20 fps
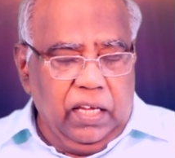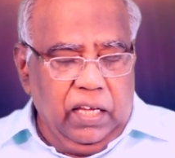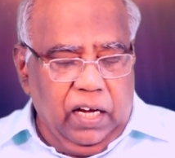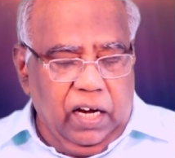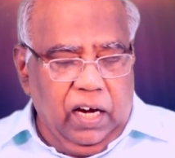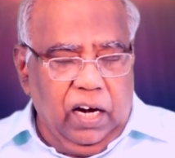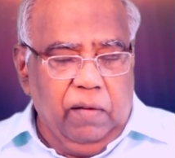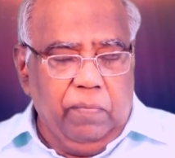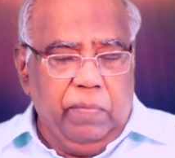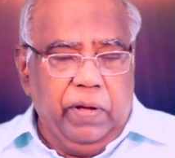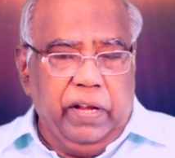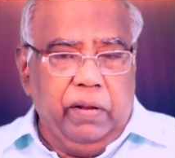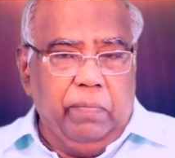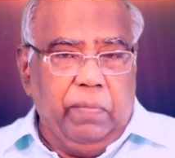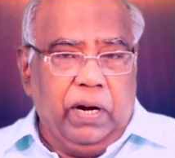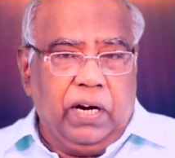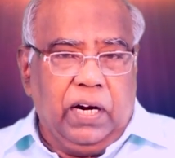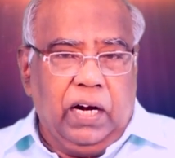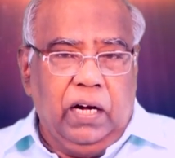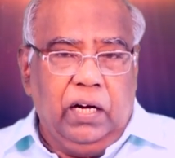ஏராளமான
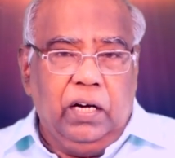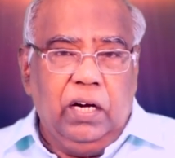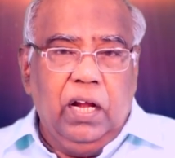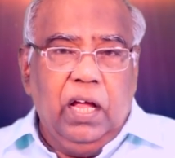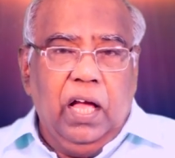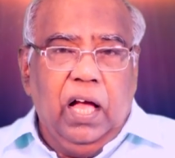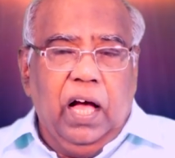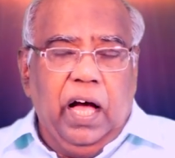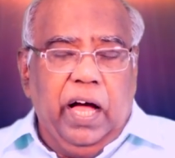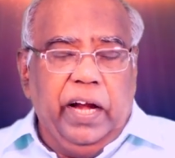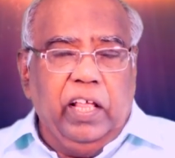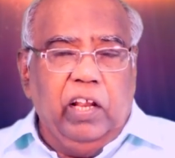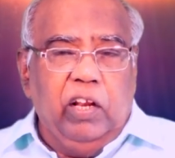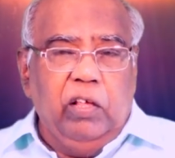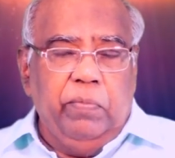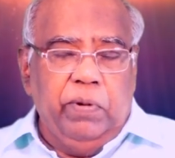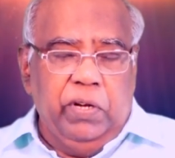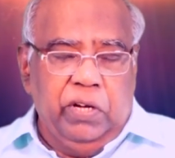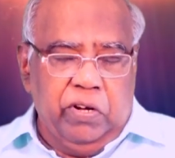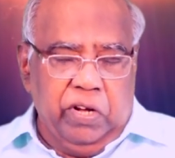மக்கள்
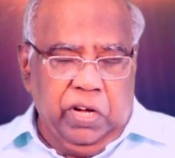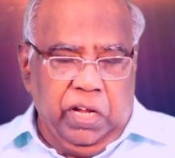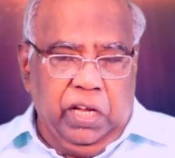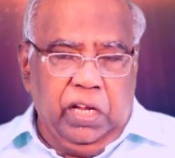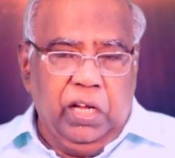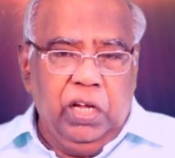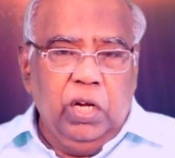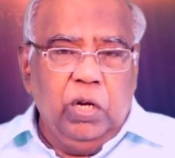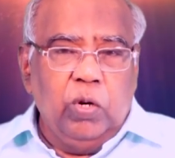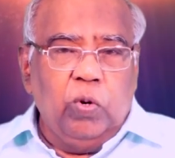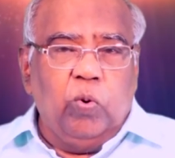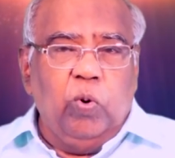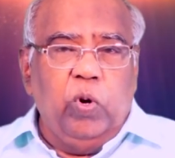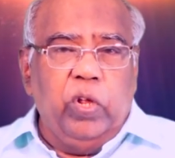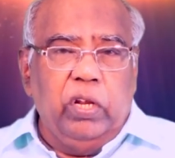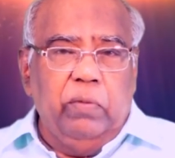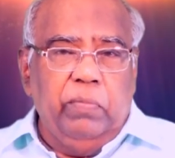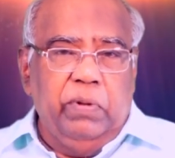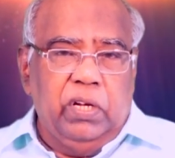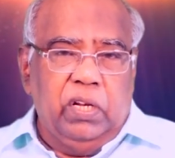அனலுமின்றி
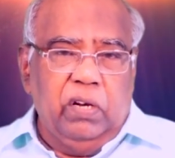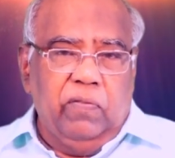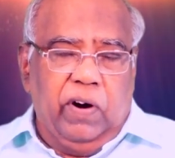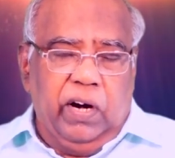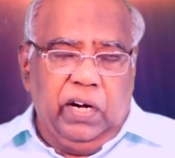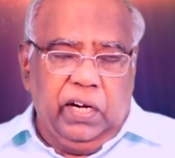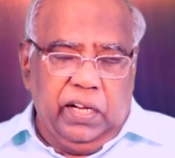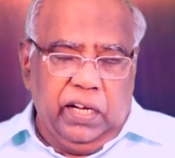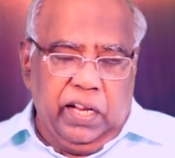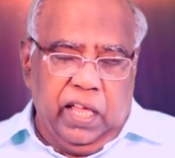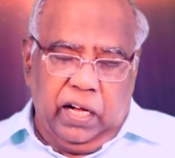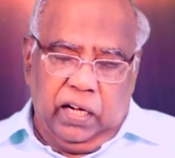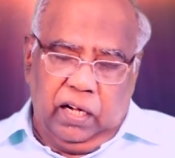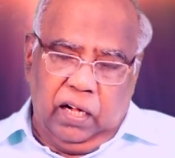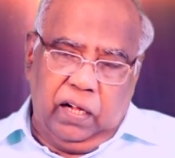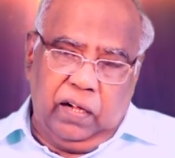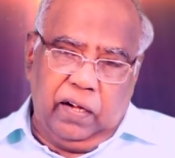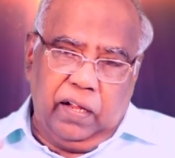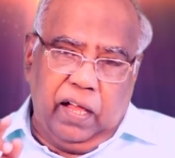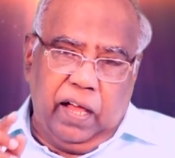குளிரமின்றி
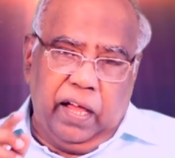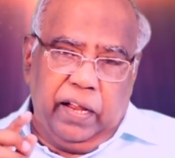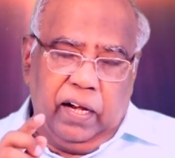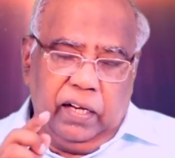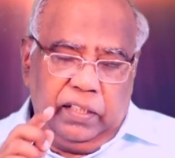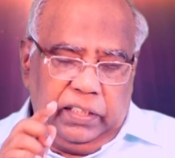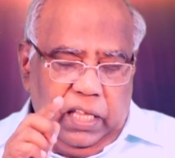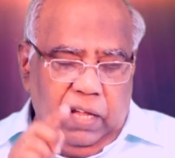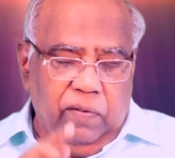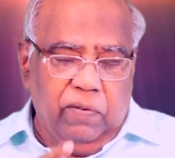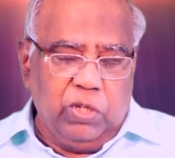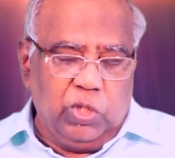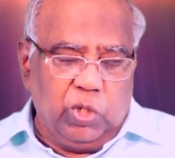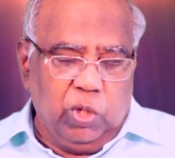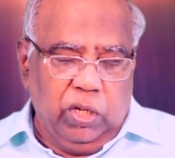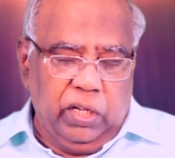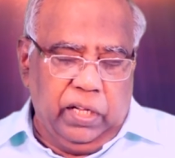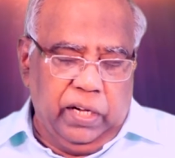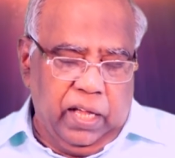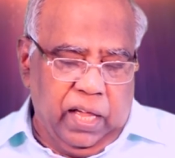வாழ்கிறார்கள் ஆனால் தேவன்
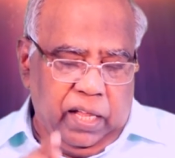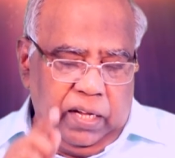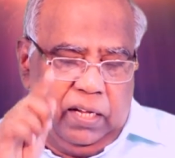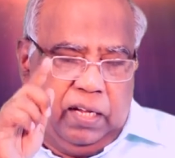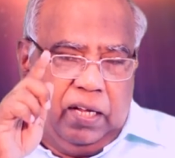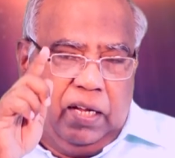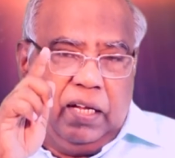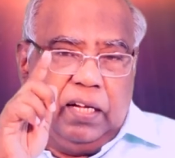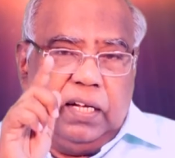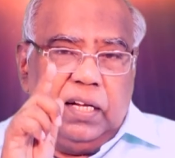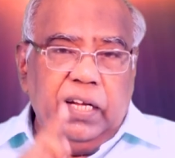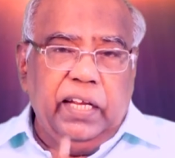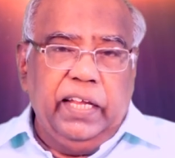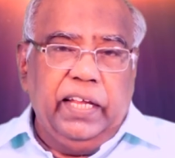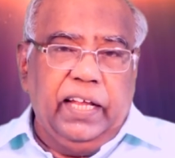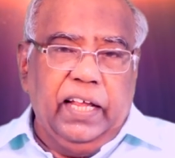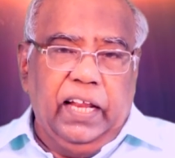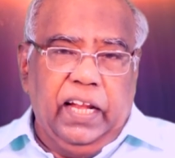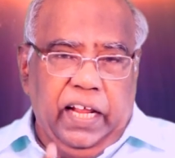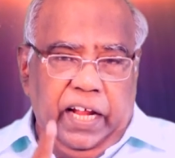சொல்கிறார்
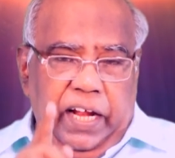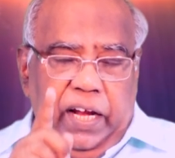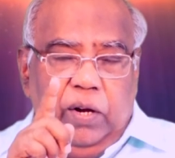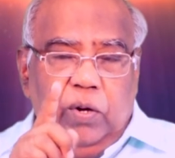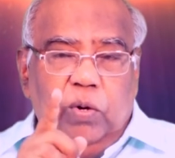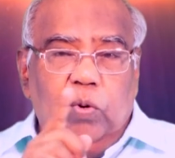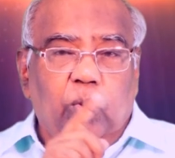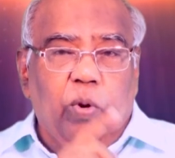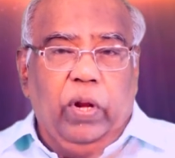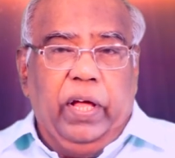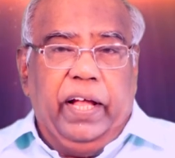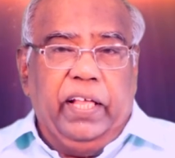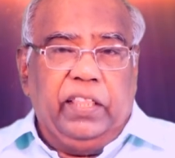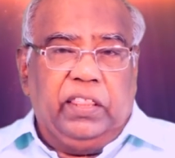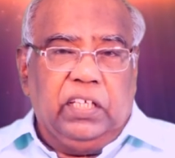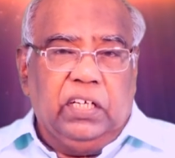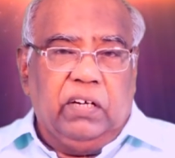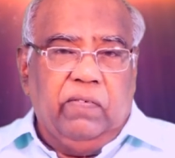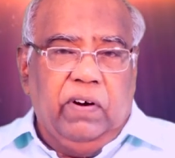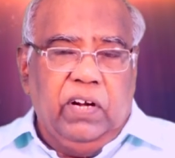நீங்களே
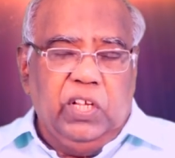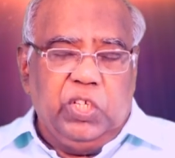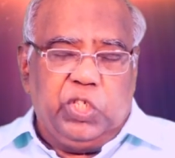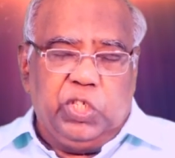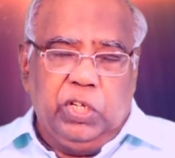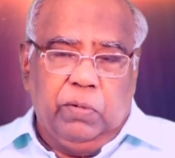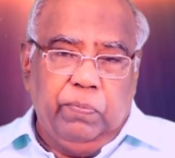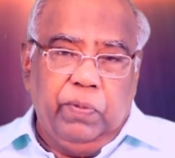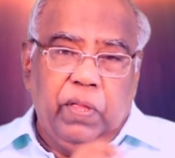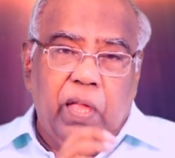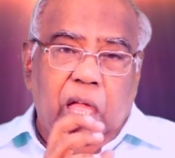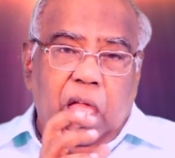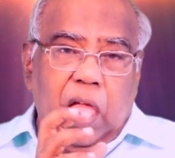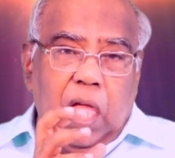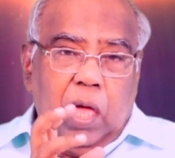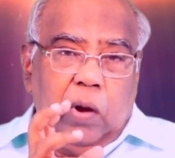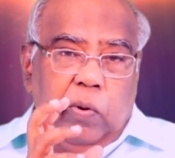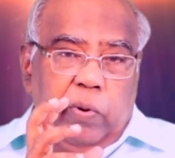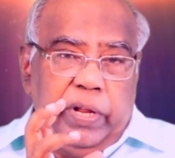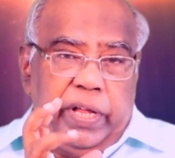உலகத்துக்கு வெளிச்சம்
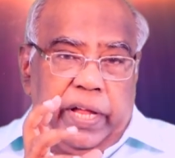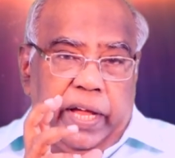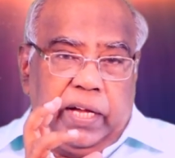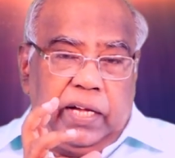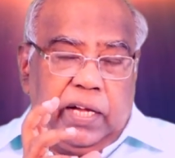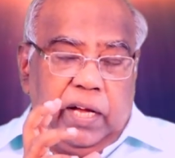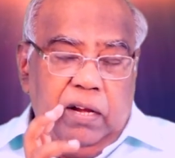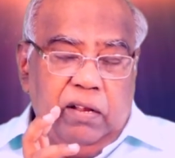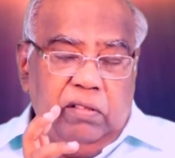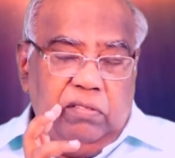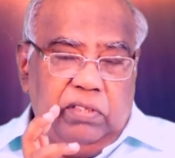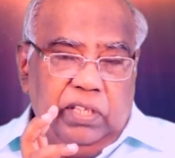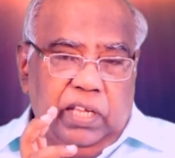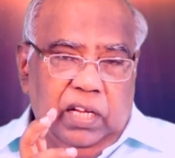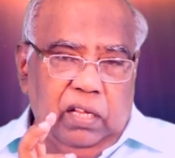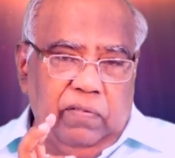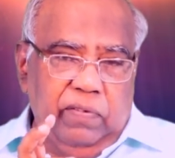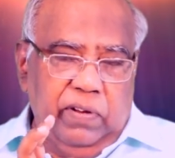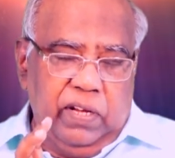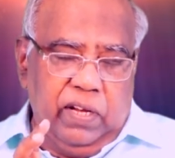அவனுடைய கருத்து
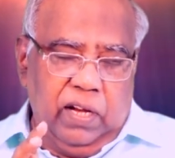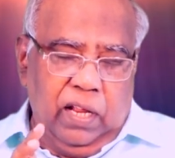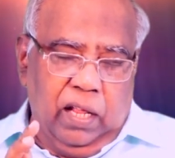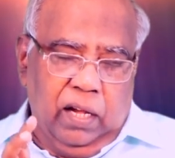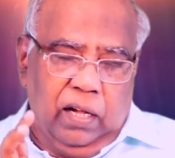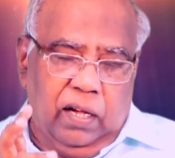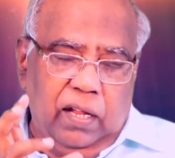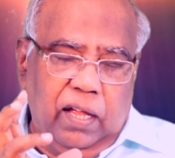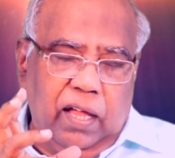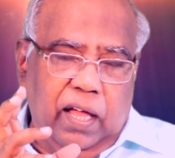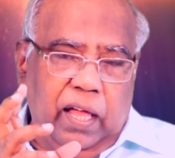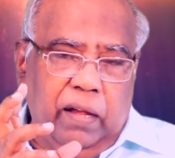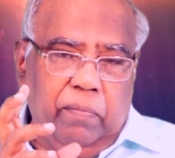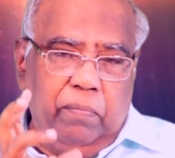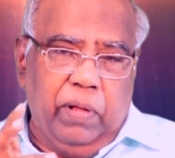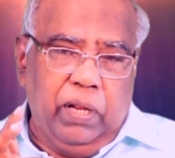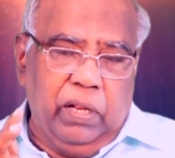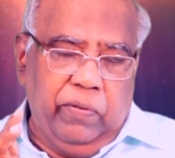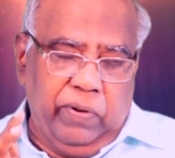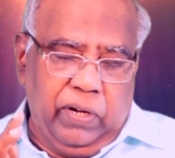என்னவென்றால்
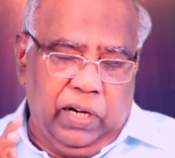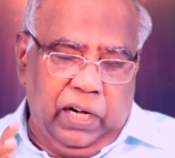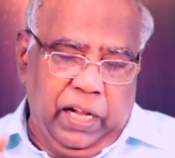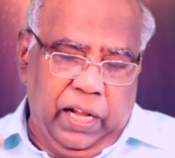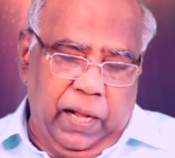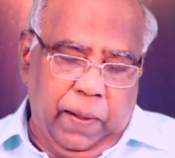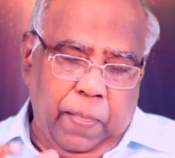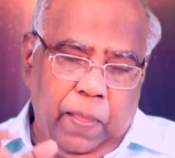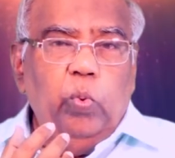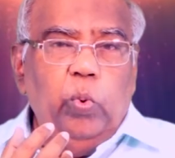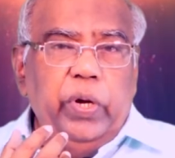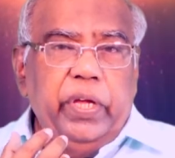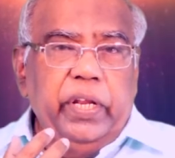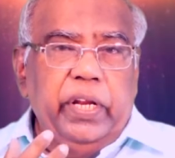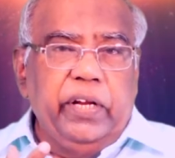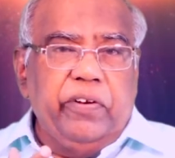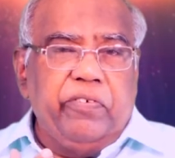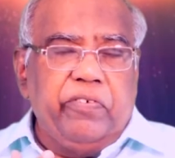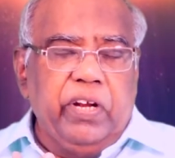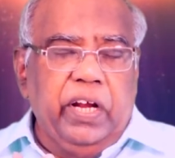அன்பானவர்களே
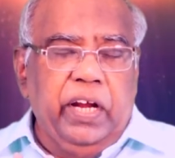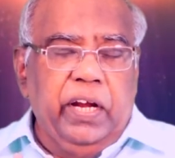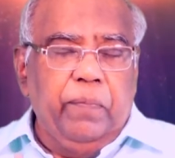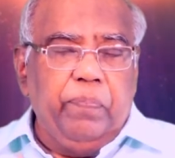உயிரற்ற